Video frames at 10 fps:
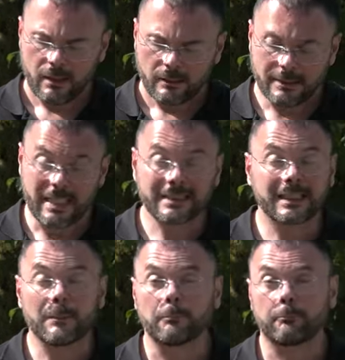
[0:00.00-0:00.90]

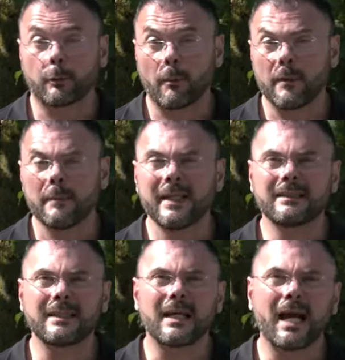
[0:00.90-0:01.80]
Distanze che
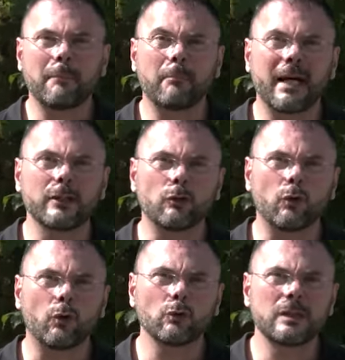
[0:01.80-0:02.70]
probabilmente
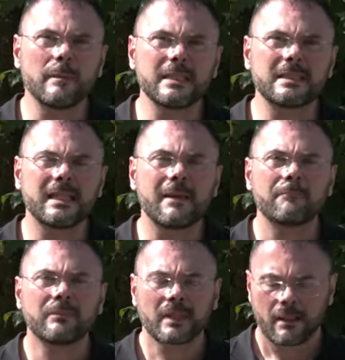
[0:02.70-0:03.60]
appaiono
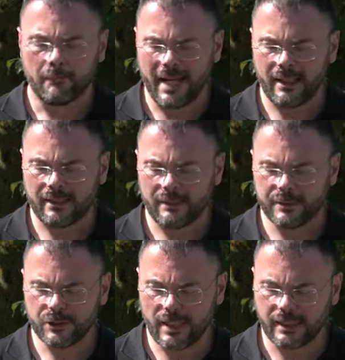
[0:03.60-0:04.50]
ottimistiche, ma eh,
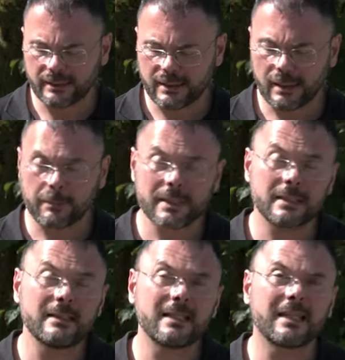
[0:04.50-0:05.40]
bisogna anche tenere
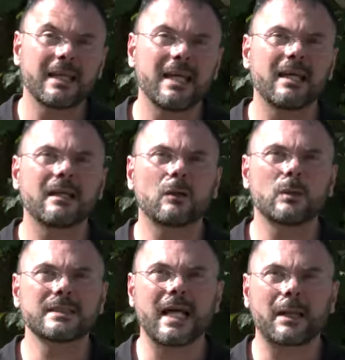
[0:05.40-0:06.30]
presente che
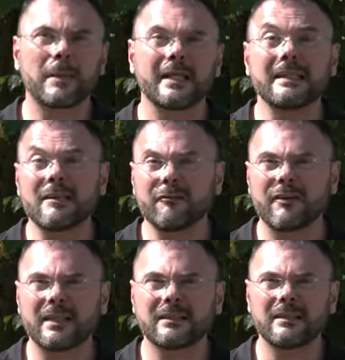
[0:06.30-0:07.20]
quest'arma in
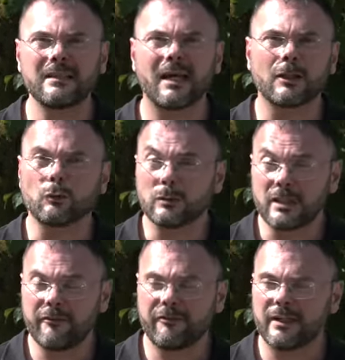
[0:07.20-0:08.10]
effetti, a
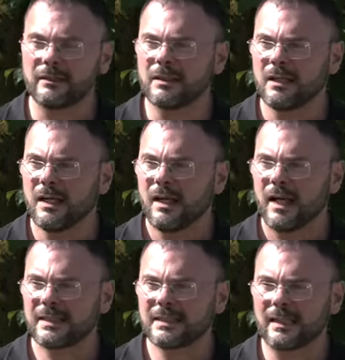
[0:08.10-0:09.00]
tutti gli effetti,
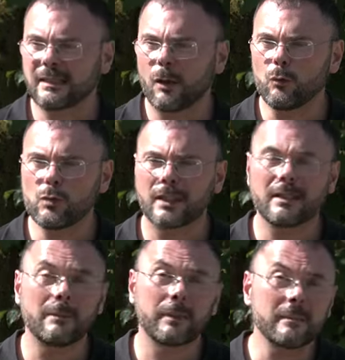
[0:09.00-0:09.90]
è stata una
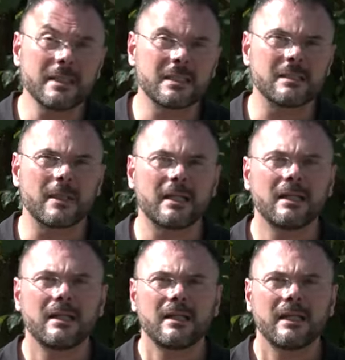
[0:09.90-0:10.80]
delle primissime
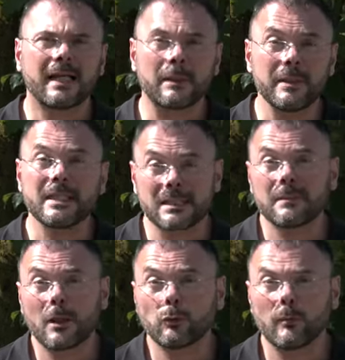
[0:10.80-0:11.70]
carabine
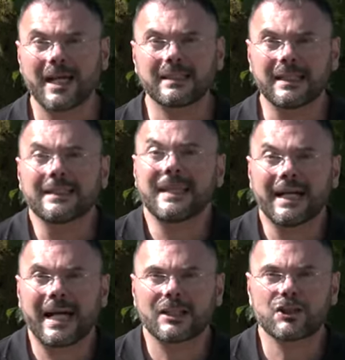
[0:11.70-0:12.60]
semiautomatiche
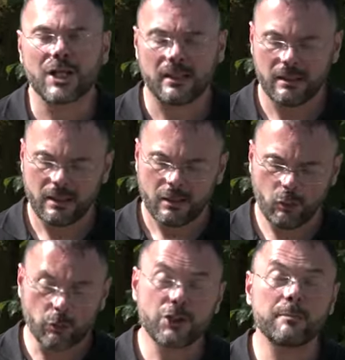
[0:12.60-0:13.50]
da caccia
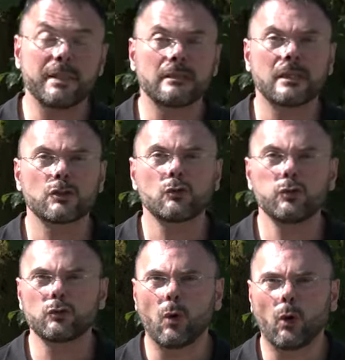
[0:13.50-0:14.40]
concepite
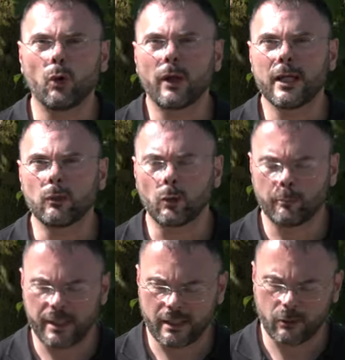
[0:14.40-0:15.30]
sul suolo
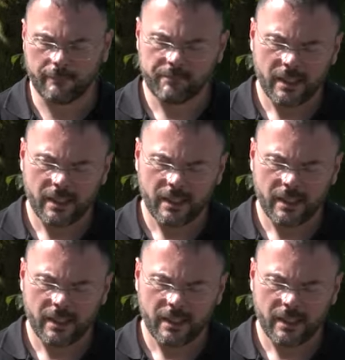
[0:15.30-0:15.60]
europeo.